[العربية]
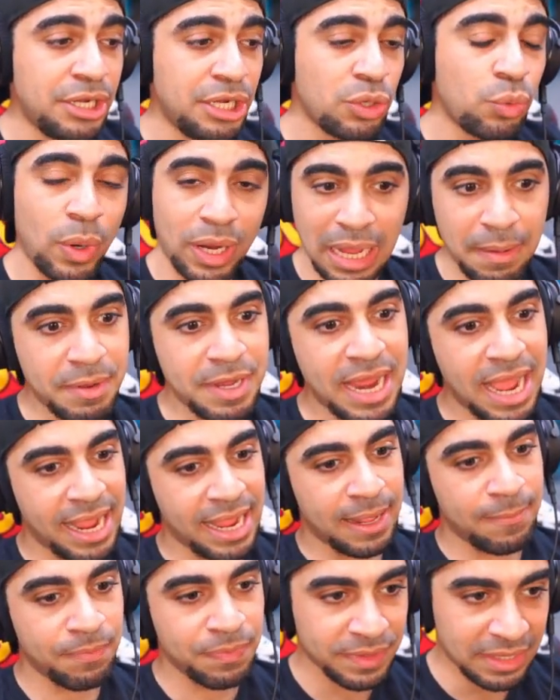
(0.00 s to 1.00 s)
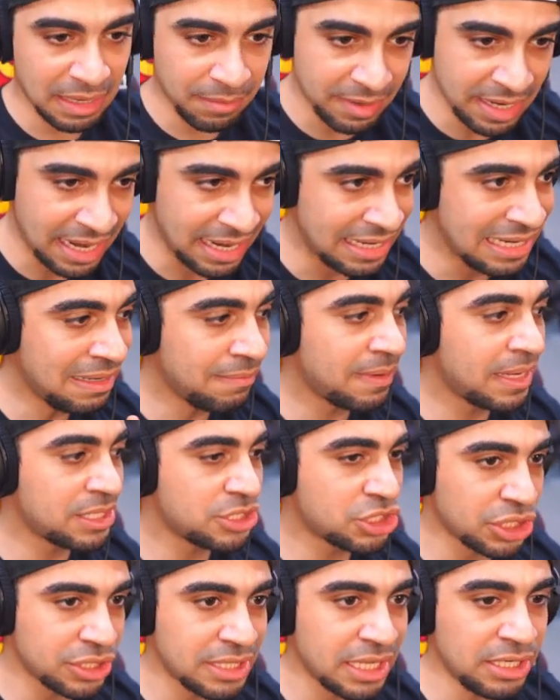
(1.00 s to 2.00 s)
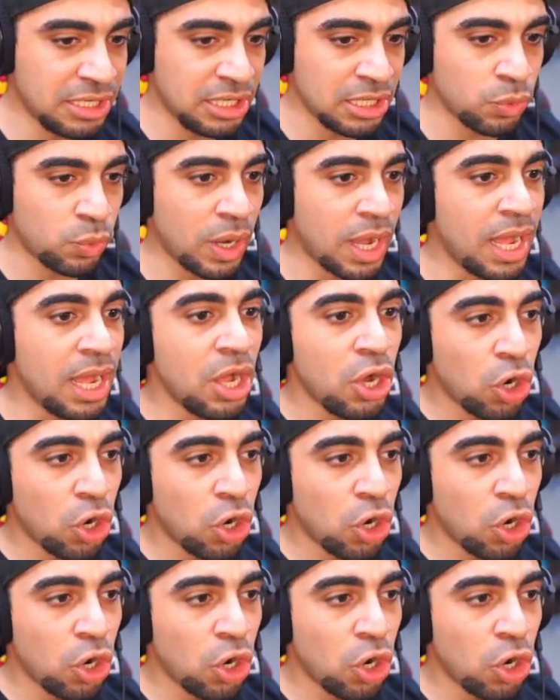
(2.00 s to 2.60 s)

حلوة كبداية كبداية اللعبة جدا حلوة